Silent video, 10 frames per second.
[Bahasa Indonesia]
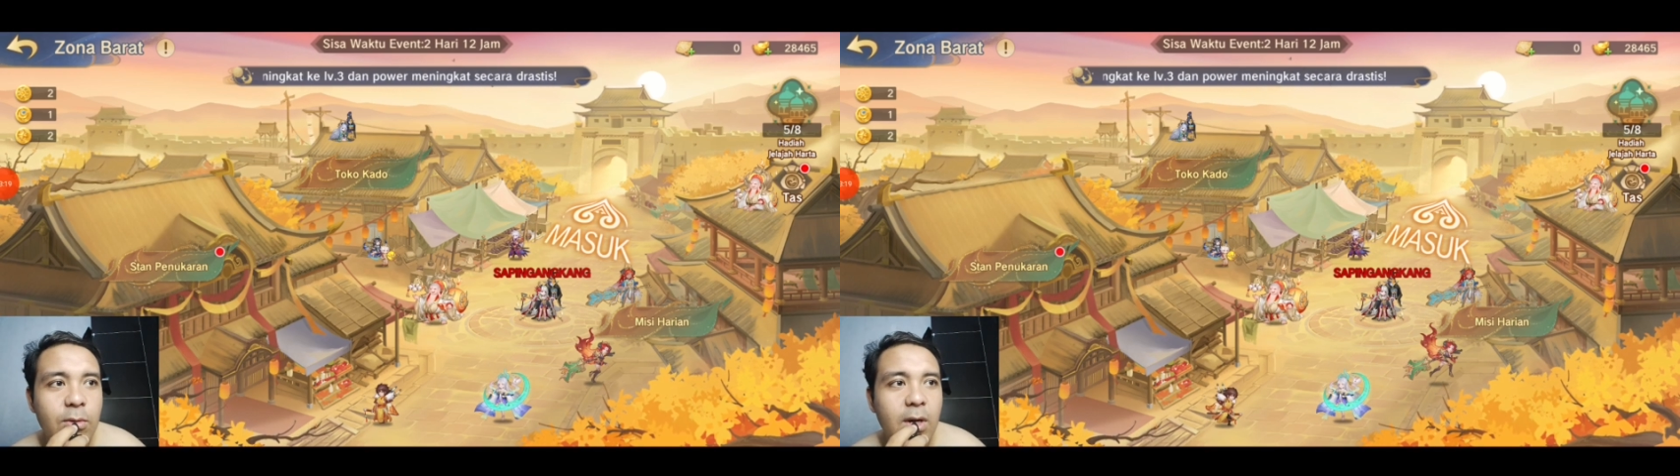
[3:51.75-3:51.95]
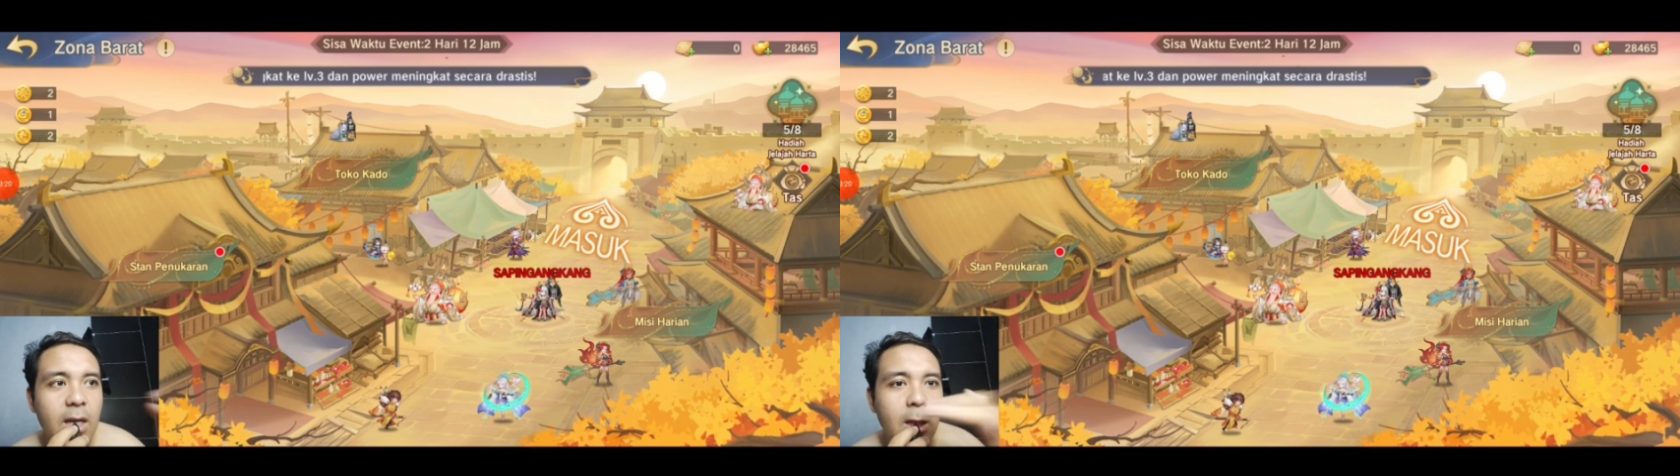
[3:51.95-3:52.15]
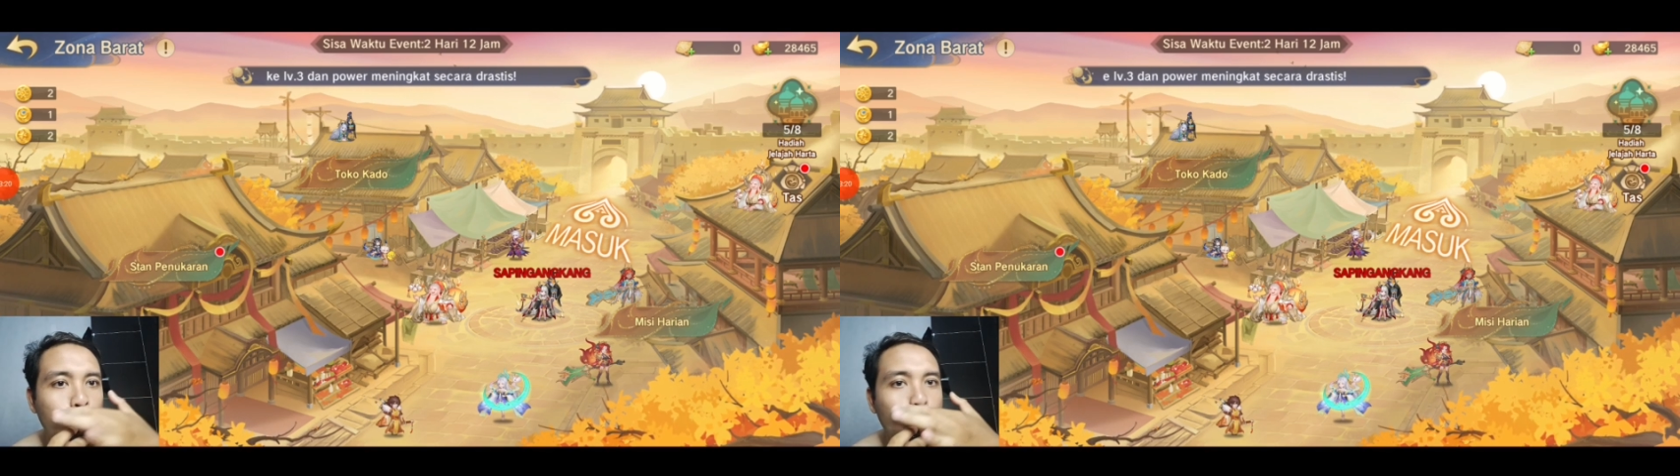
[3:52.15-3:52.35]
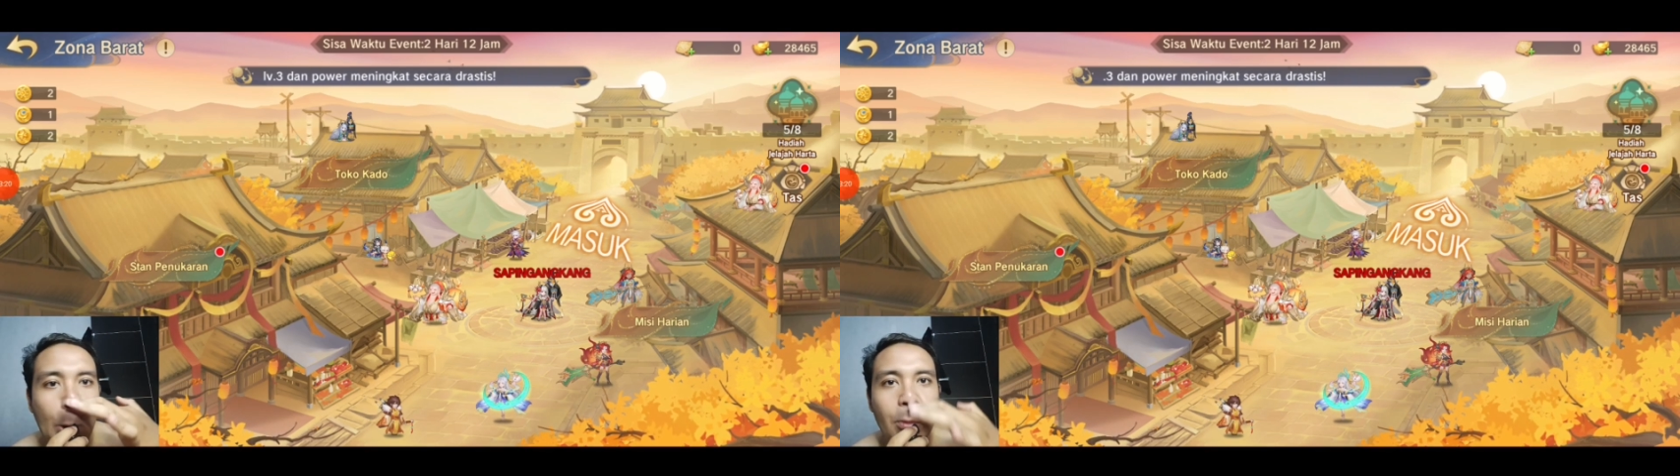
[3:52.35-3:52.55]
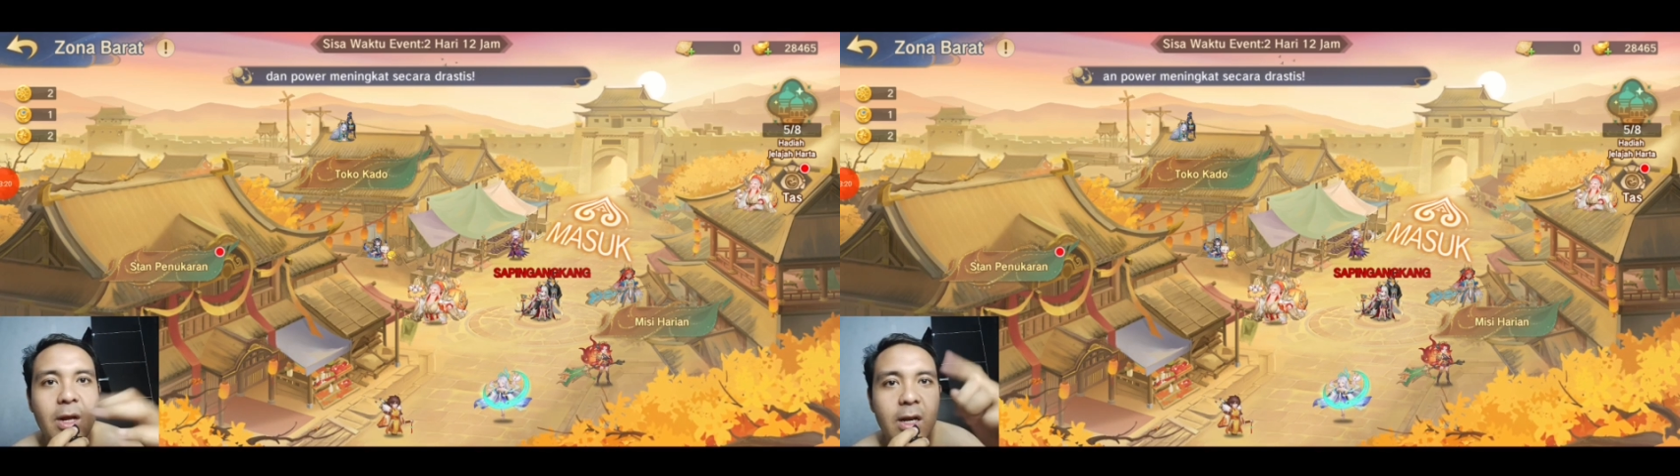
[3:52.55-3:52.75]
nukerin
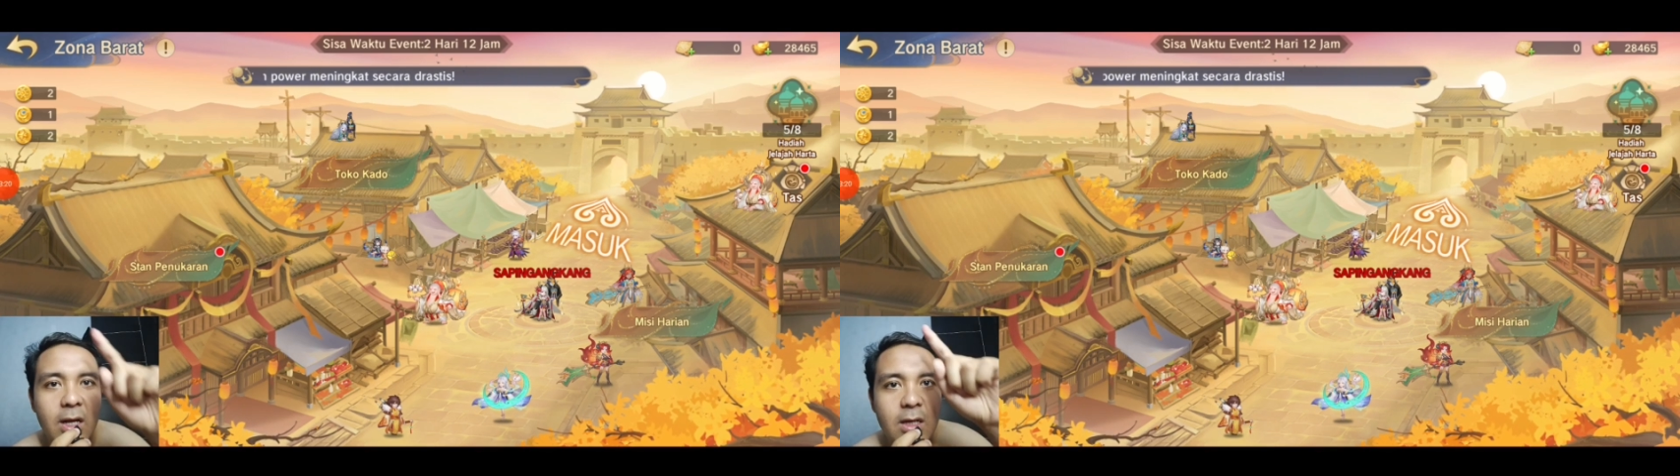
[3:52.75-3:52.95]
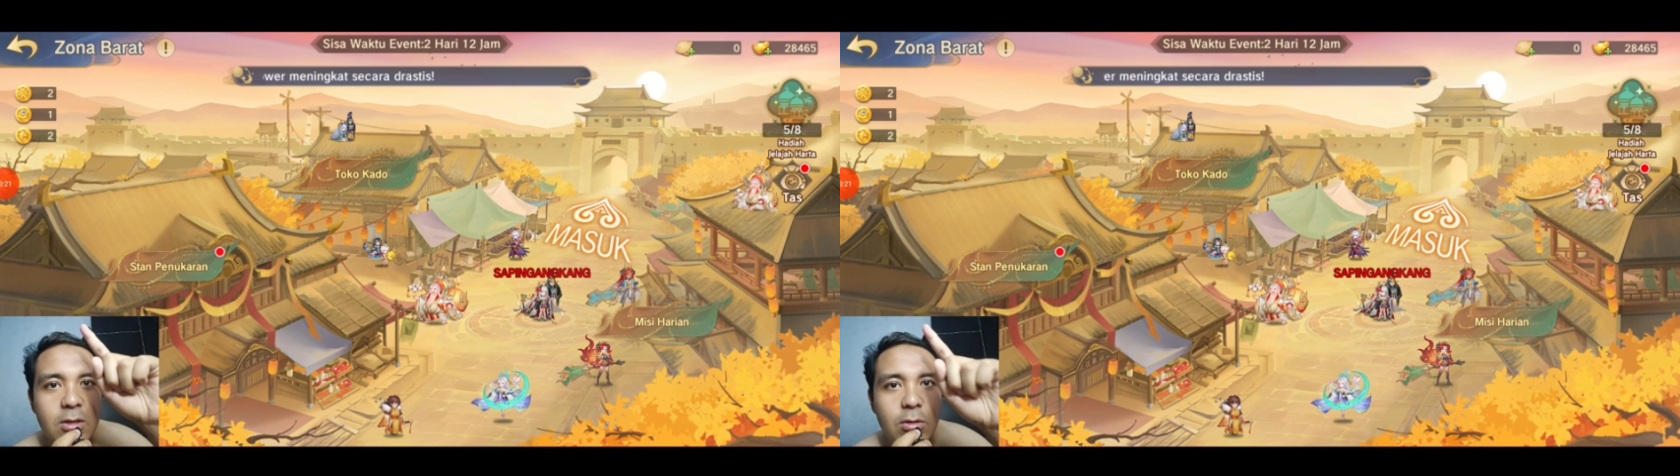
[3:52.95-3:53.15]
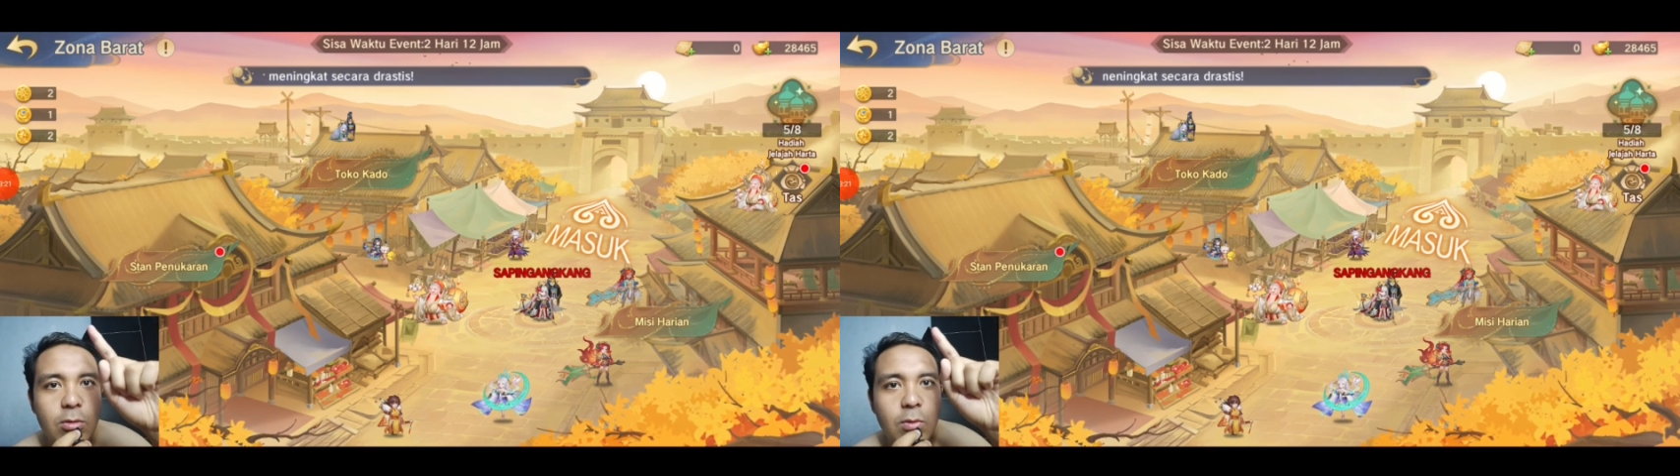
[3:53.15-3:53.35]
teman-teman karena kan di situ